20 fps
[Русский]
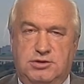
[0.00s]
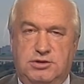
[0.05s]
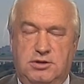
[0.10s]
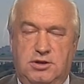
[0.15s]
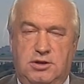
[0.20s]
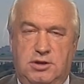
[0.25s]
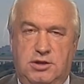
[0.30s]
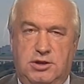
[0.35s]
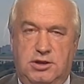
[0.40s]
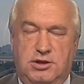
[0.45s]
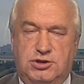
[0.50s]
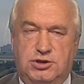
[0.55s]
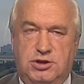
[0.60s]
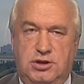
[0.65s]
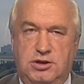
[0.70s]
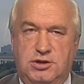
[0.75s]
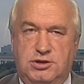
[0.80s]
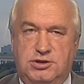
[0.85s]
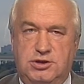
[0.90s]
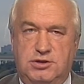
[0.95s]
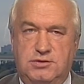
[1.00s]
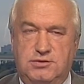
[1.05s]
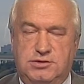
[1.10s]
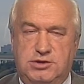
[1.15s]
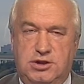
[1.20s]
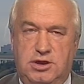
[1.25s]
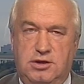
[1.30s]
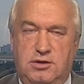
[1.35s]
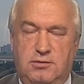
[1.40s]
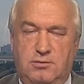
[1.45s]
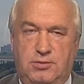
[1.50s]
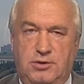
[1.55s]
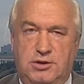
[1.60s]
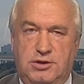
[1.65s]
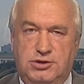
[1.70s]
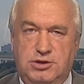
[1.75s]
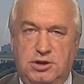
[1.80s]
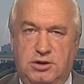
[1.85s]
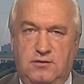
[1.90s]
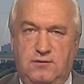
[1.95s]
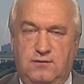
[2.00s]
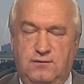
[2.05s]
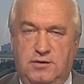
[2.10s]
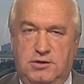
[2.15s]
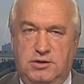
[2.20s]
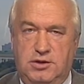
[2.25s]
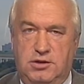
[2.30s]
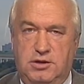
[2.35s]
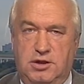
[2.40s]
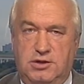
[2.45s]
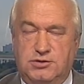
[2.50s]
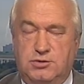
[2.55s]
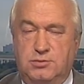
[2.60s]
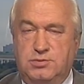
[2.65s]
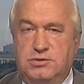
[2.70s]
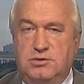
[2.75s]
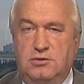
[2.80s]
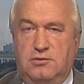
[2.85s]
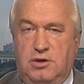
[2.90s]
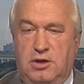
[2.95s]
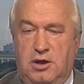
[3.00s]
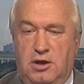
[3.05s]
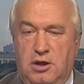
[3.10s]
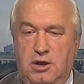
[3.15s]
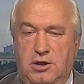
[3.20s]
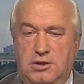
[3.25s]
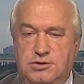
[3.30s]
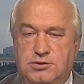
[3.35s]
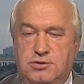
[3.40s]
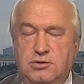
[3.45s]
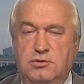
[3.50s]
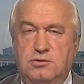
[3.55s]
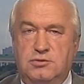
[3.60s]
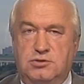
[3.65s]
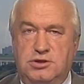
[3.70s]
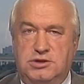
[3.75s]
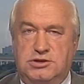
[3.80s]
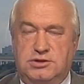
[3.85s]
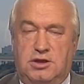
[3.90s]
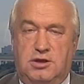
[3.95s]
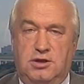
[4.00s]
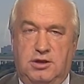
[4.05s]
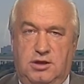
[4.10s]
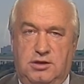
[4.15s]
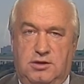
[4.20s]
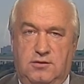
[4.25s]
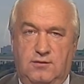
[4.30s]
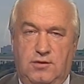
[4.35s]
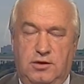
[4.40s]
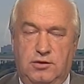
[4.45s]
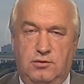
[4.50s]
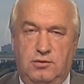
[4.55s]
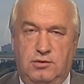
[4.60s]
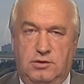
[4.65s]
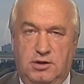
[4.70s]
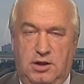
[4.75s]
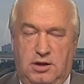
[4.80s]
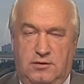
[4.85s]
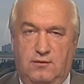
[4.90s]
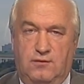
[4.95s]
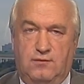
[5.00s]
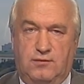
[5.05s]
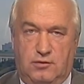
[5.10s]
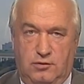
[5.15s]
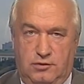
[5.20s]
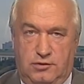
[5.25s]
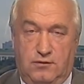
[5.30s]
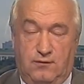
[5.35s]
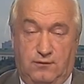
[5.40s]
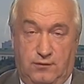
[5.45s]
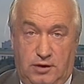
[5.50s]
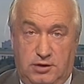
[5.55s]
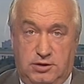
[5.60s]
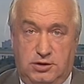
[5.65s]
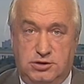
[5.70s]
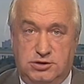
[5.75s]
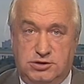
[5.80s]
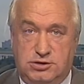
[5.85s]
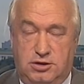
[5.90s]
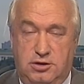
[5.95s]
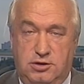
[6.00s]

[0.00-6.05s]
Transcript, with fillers: Э, решения о чрезвычайном положении введения, а, собственно говоря, сегодня уже страна-то воюет на два фронта фактически.